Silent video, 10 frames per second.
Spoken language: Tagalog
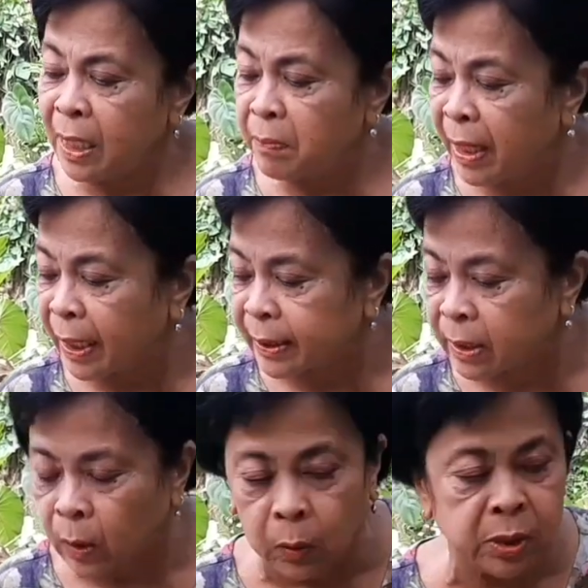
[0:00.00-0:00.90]
Tingnan ba
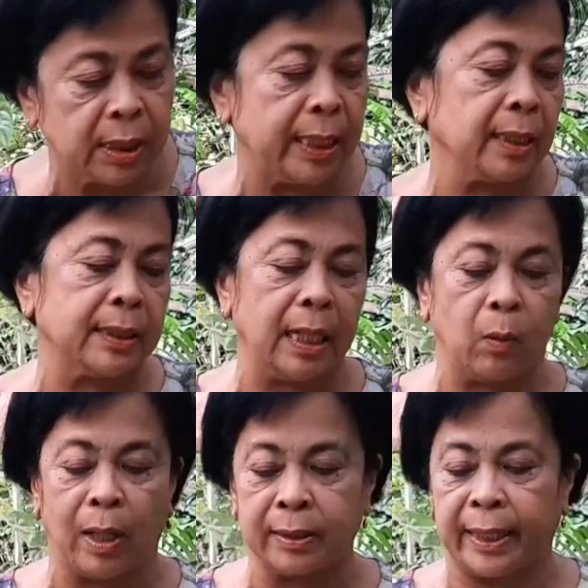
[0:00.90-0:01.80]
natin closely ang
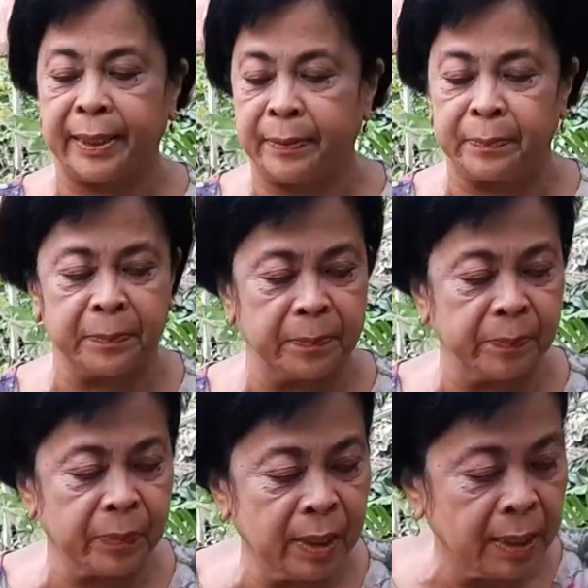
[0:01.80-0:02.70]
dalawang tanim?
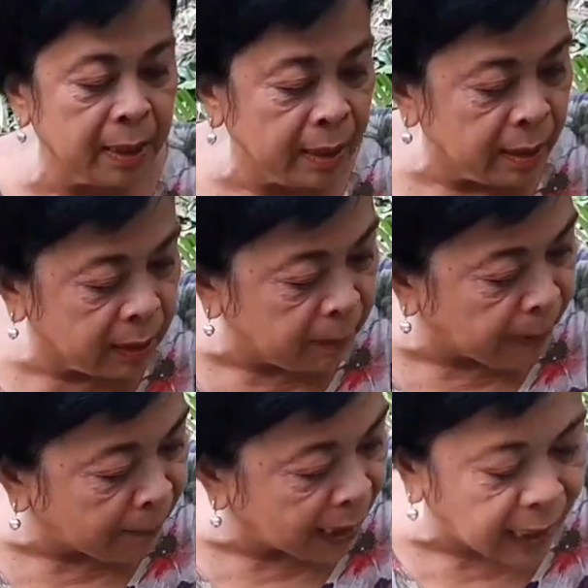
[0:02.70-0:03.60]

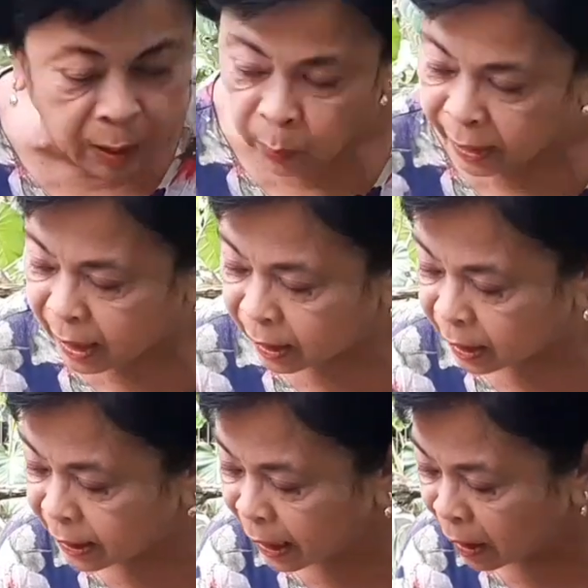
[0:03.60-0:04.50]
Di ba magkahawid
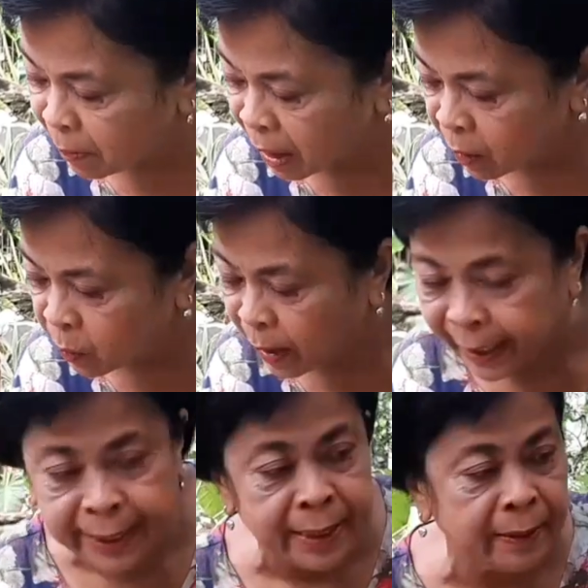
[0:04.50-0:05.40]
ang kanilang mga
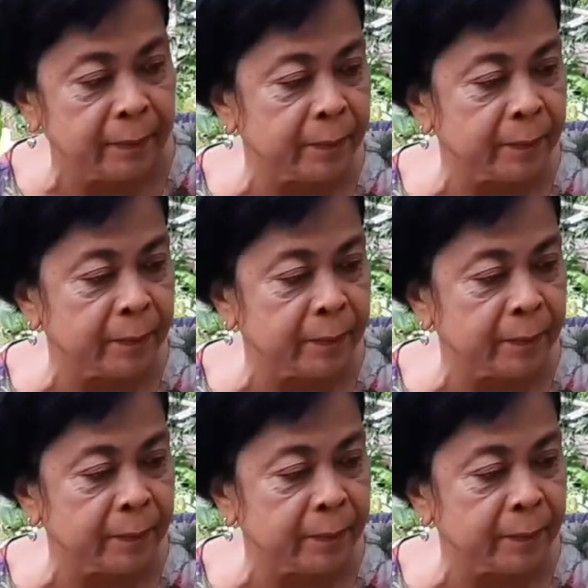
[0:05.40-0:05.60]
kulay?